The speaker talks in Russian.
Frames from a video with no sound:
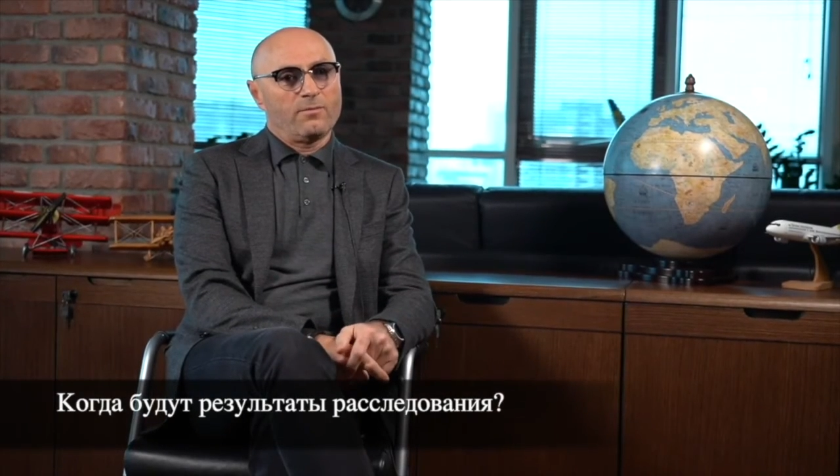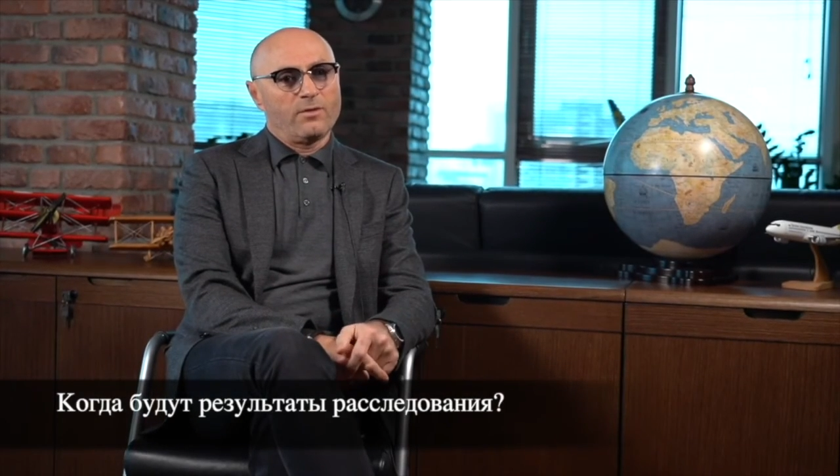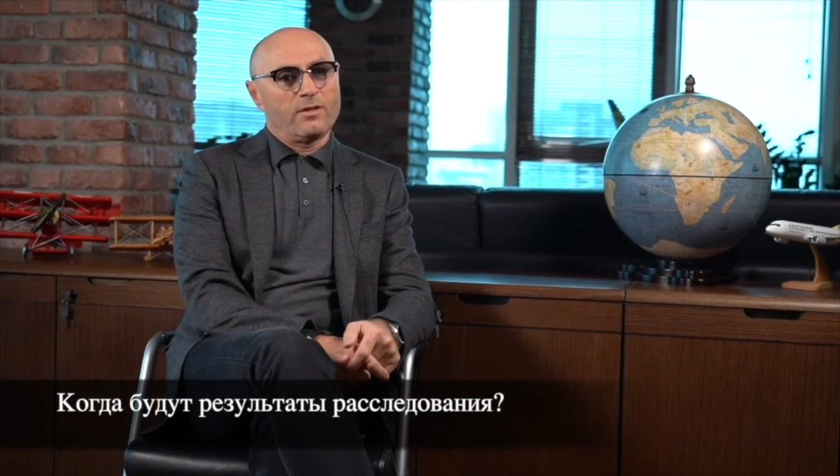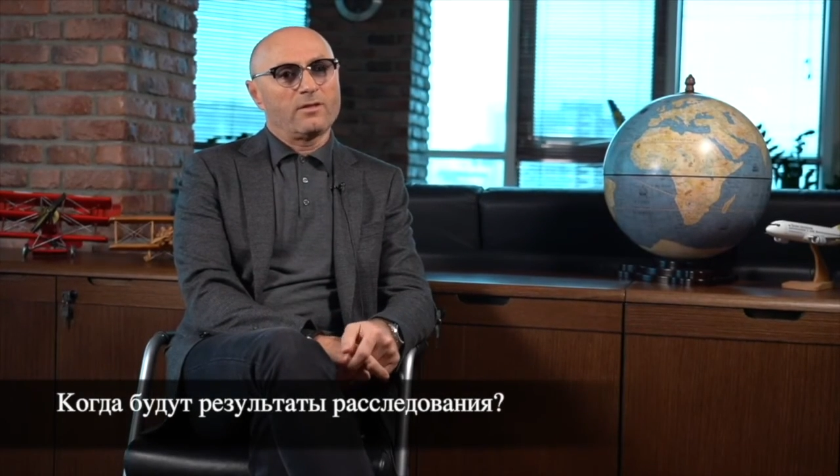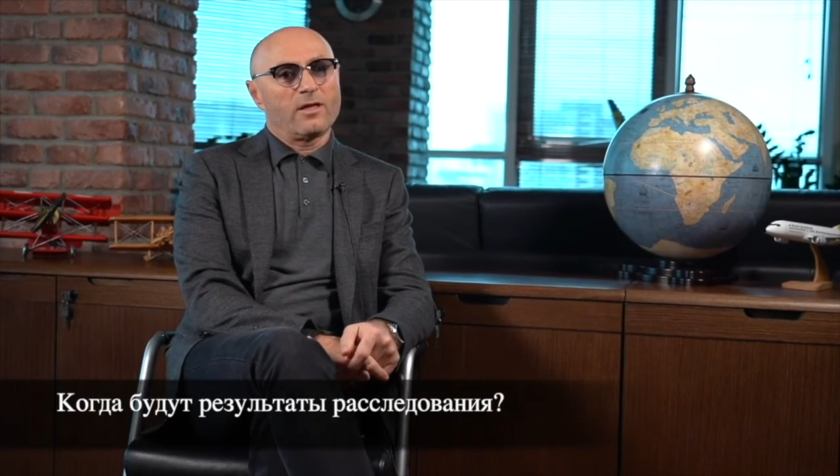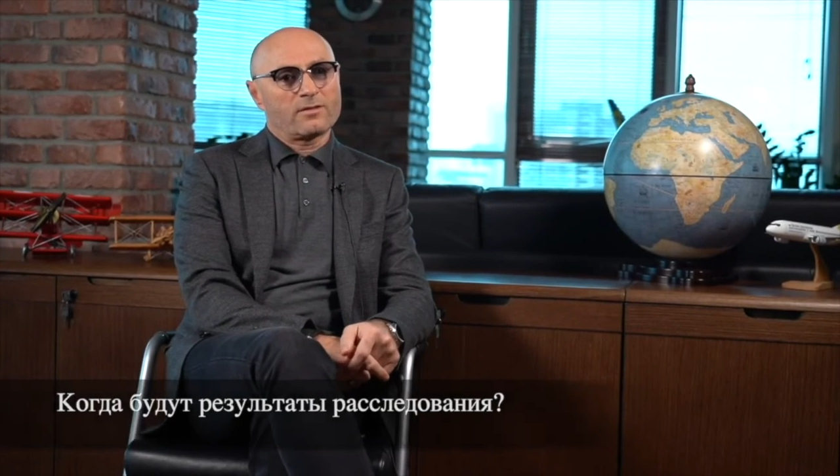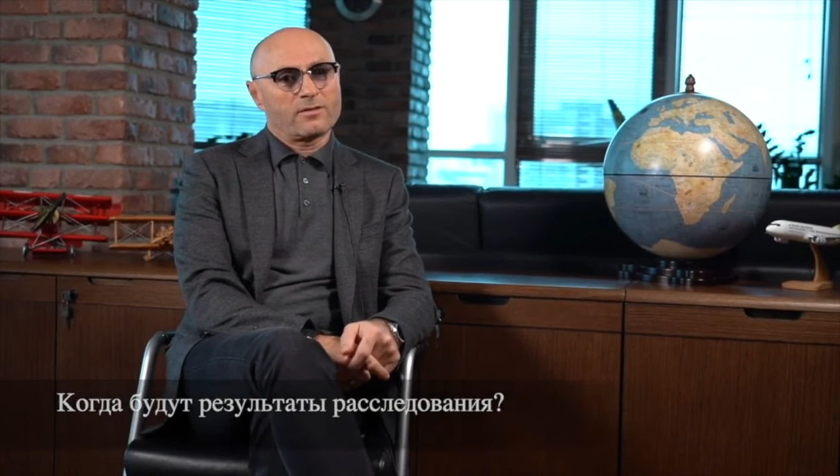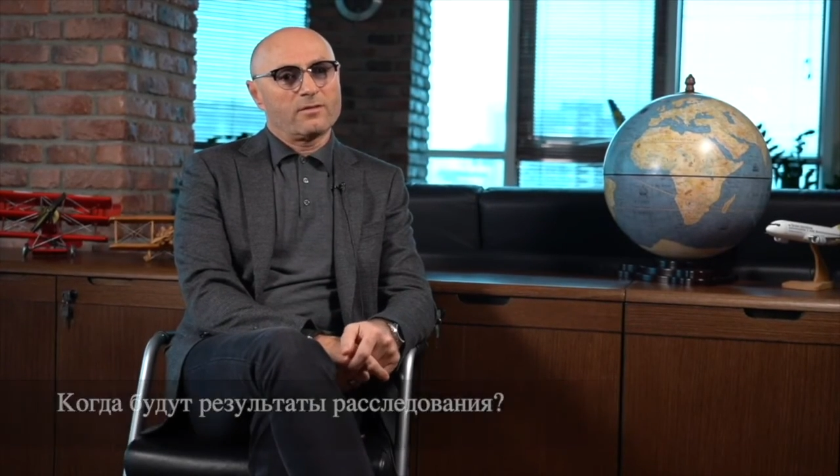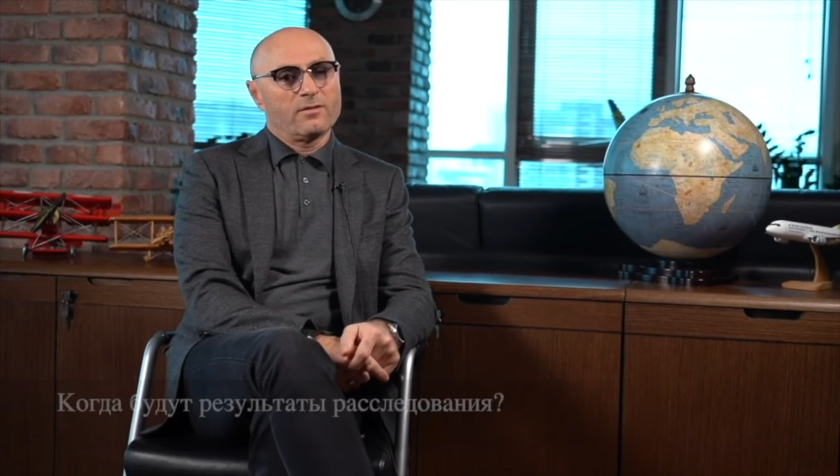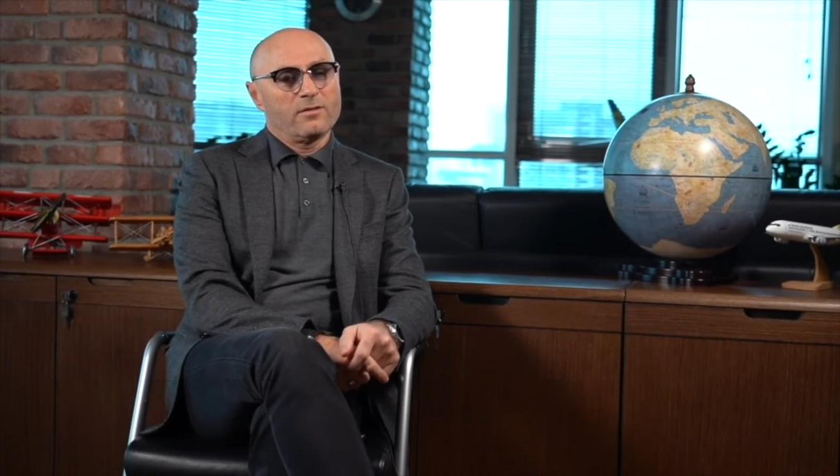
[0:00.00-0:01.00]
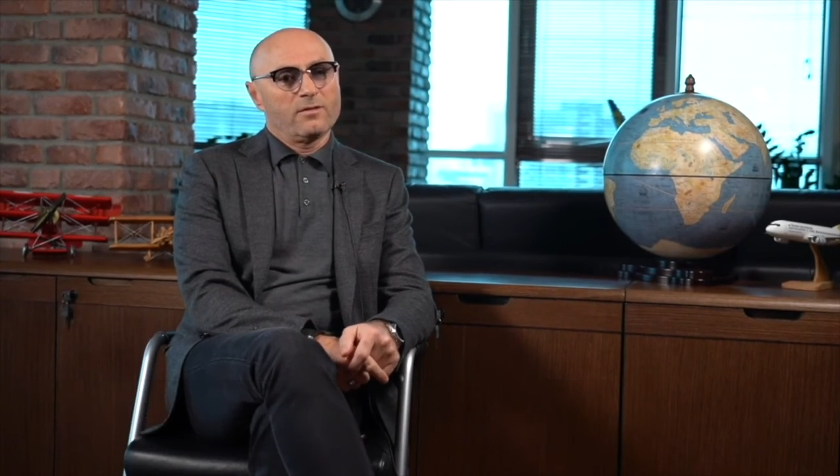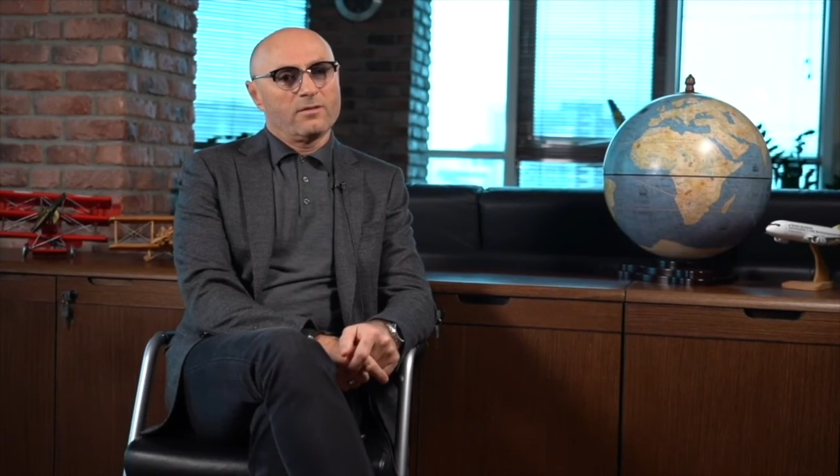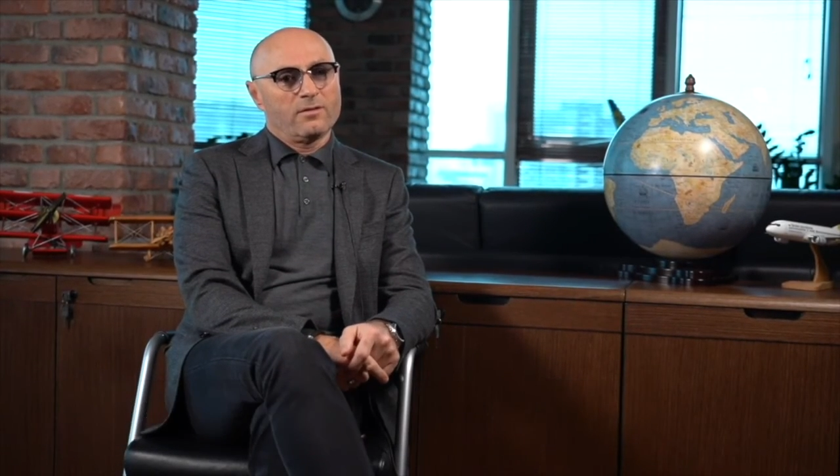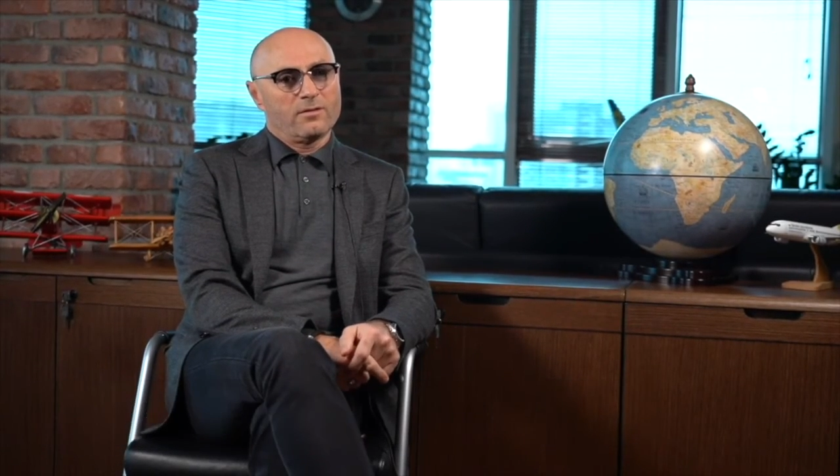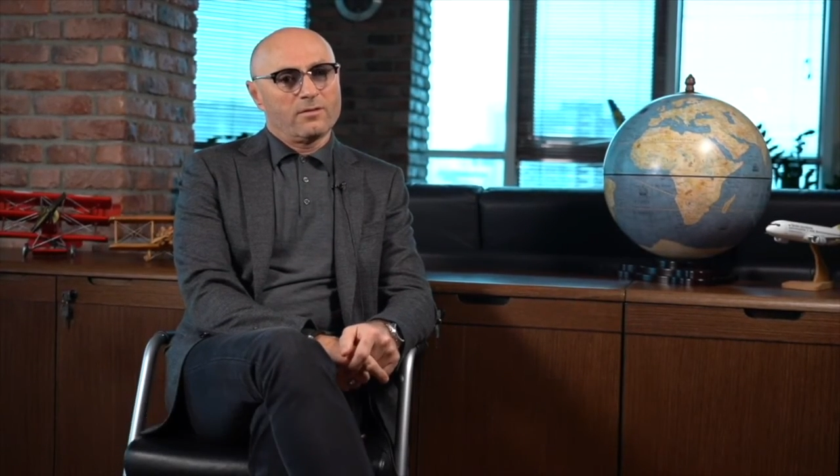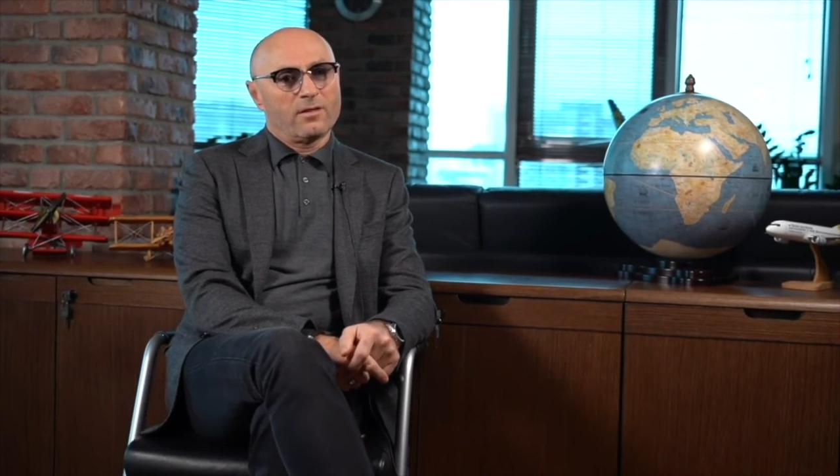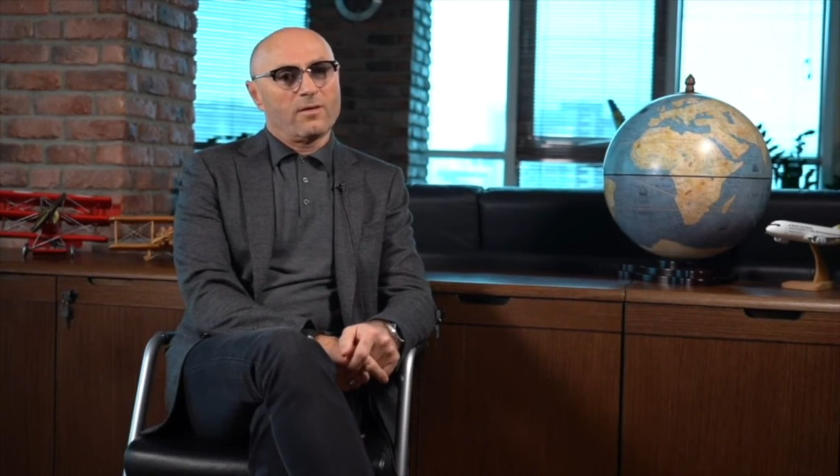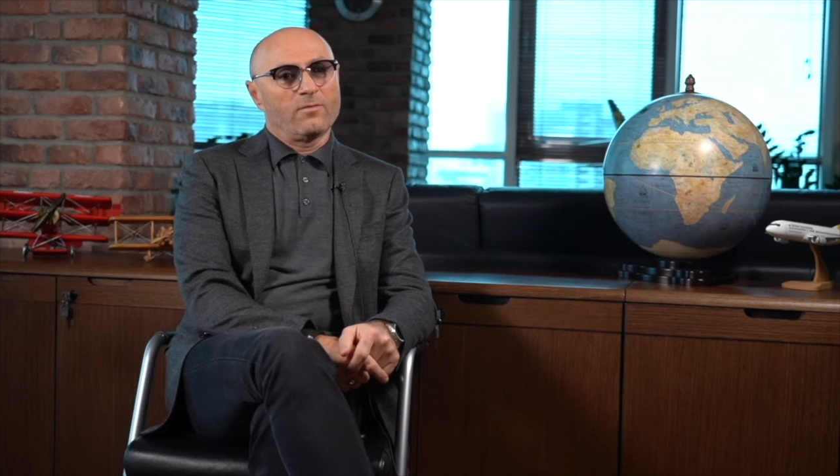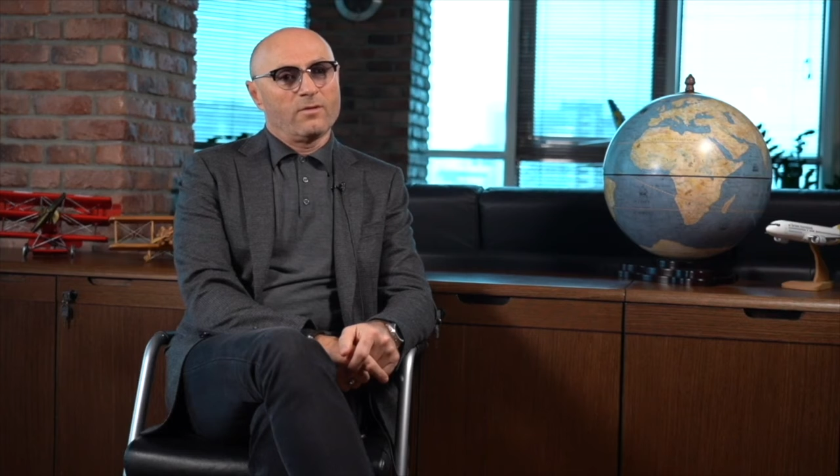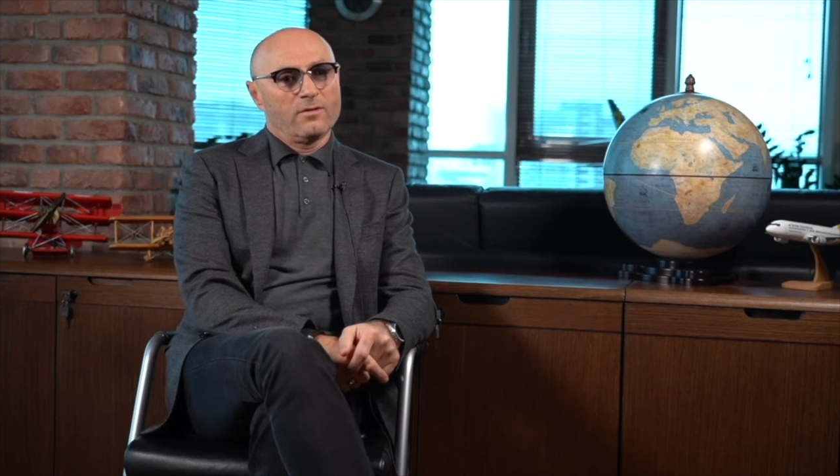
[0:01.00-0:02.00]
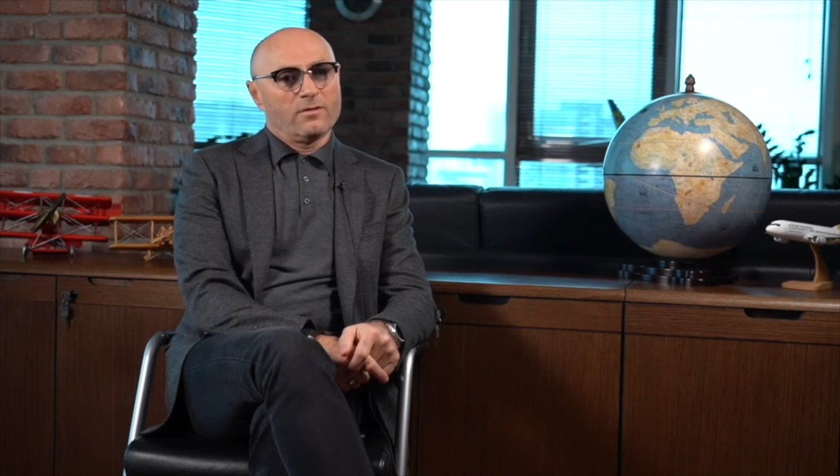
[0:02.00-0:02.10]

передаст нам,